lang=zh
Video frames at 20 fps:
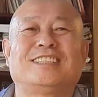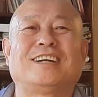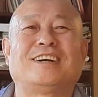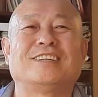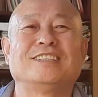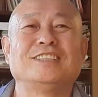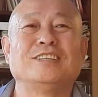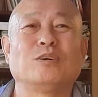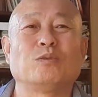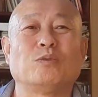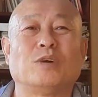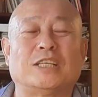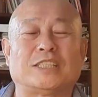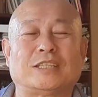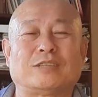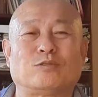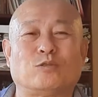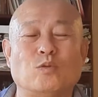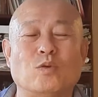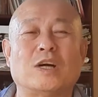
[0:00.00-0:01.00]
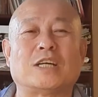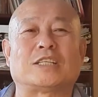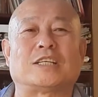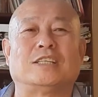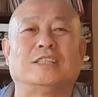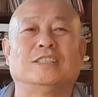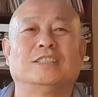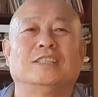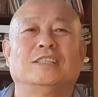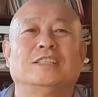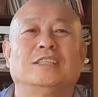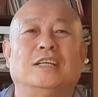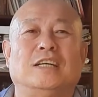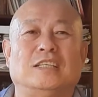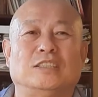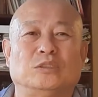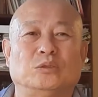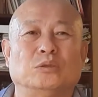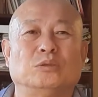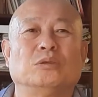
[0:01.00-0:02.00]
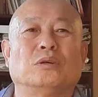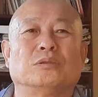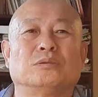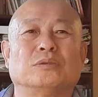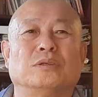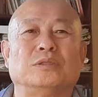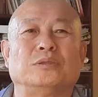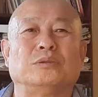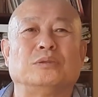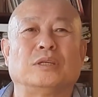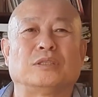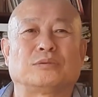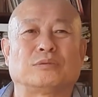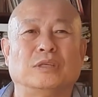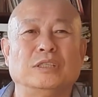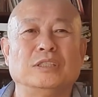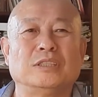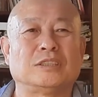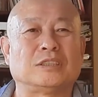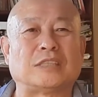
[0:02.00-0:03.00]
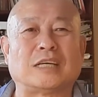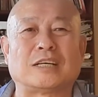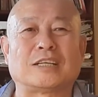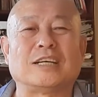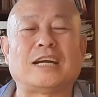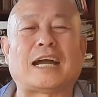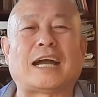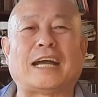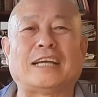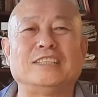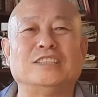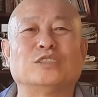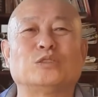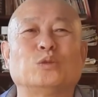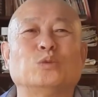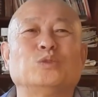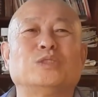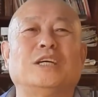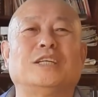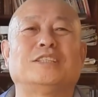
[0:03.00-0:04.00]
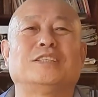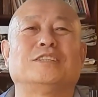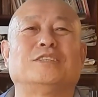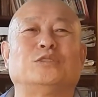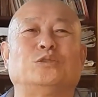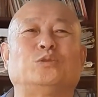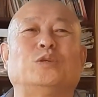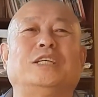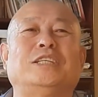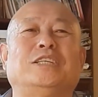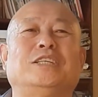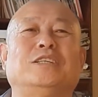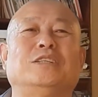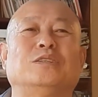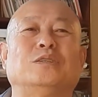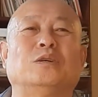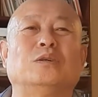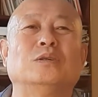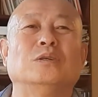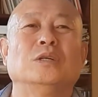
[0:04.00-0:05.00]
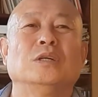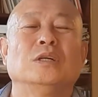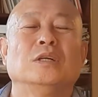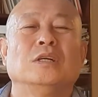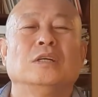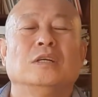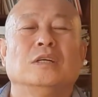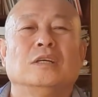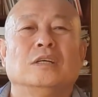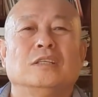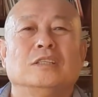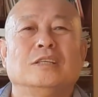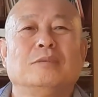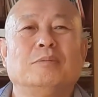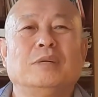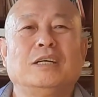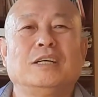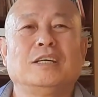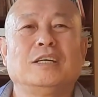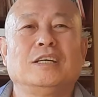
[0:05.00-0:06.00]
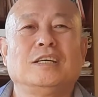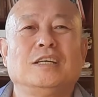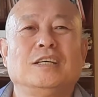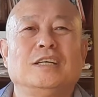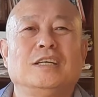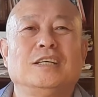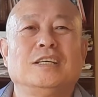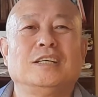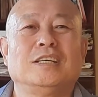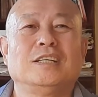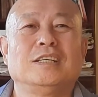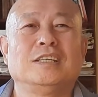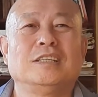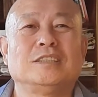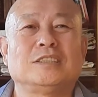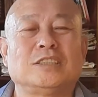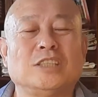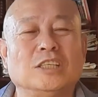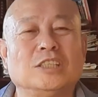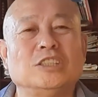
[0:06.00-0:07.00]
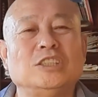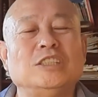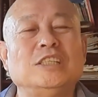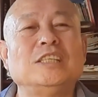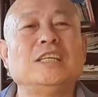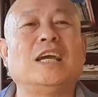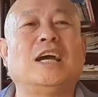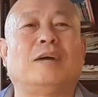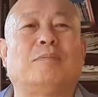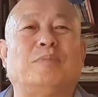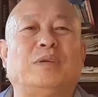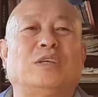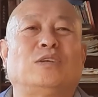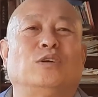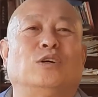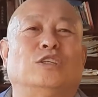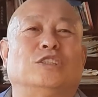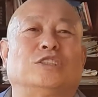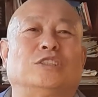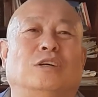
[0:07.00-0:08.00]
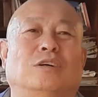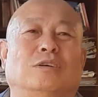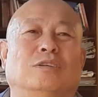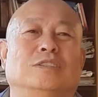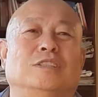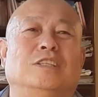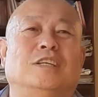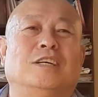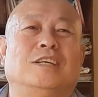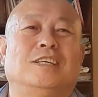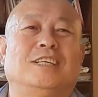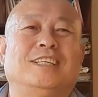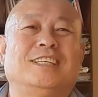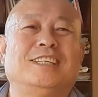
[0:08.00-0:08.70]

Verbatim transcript: 这样一个过程过程啊，就叫做“学”。所以，整个含义都在这个“学音里头。那么这个音啊比较早，那